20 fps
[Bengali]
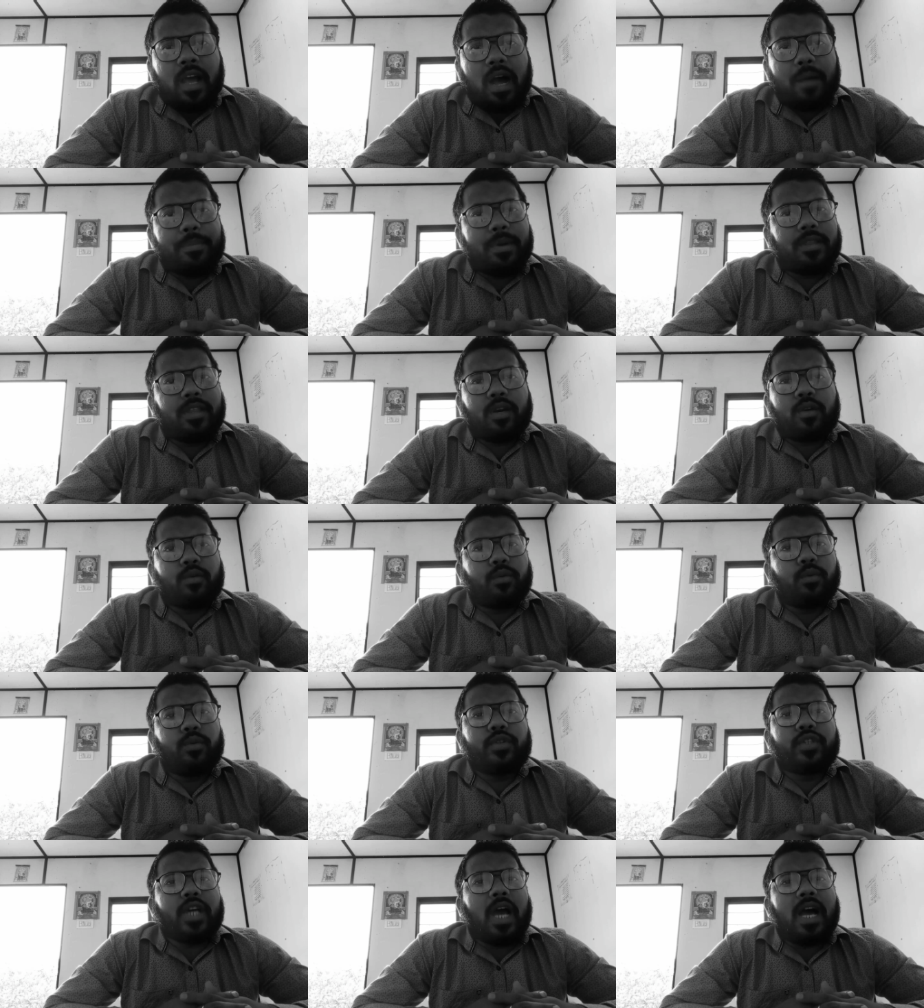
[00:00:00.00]
আপনাদের
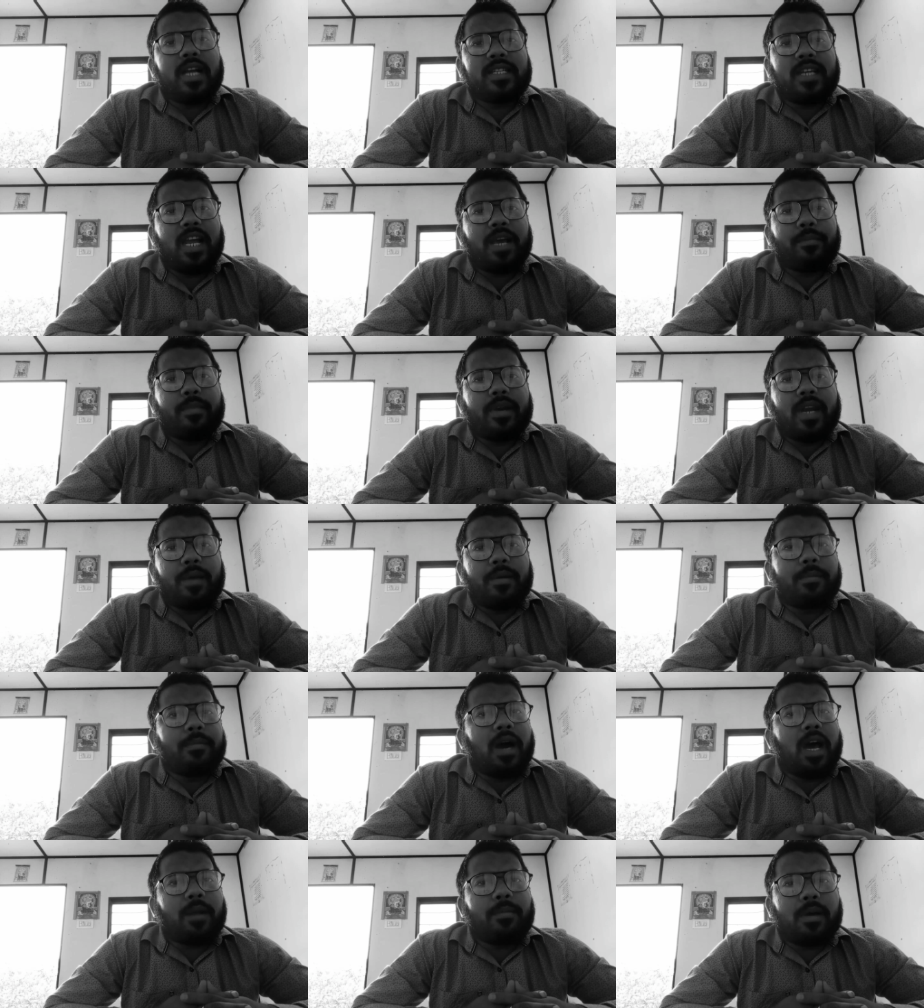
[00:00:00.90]
কোনো চার্জ লাগবে না
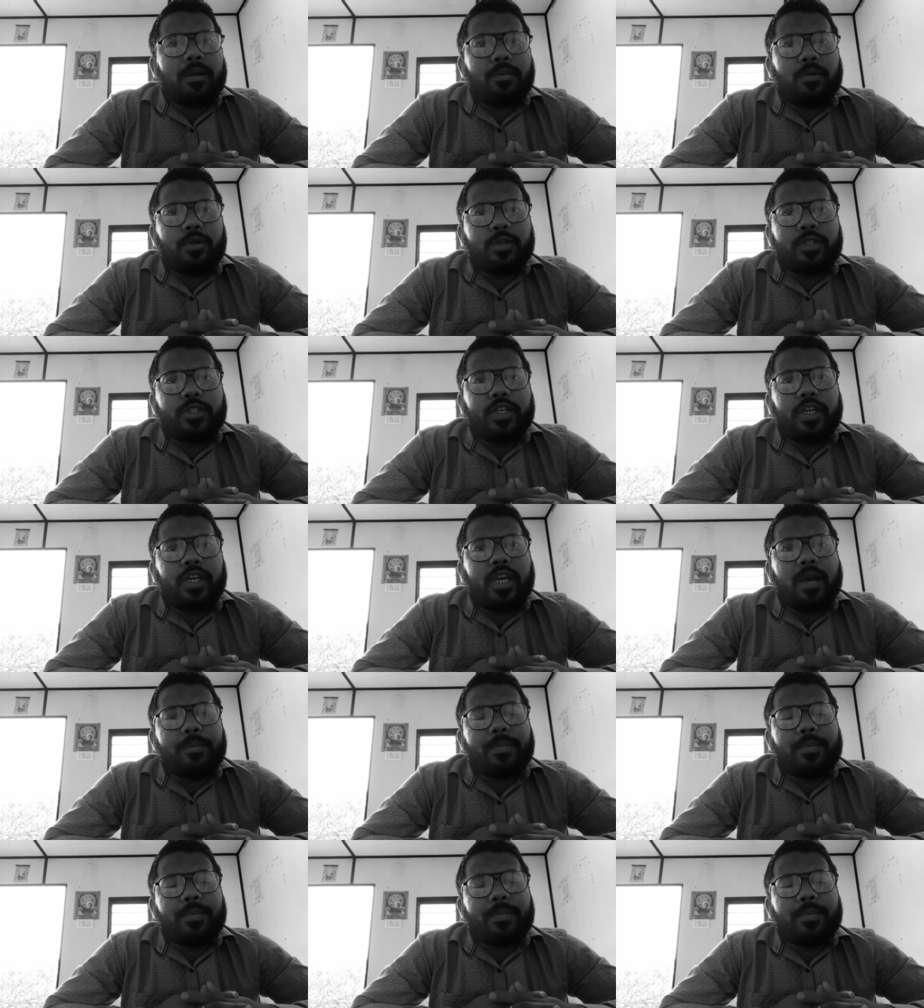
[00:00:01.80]
আমি বারবার বলছি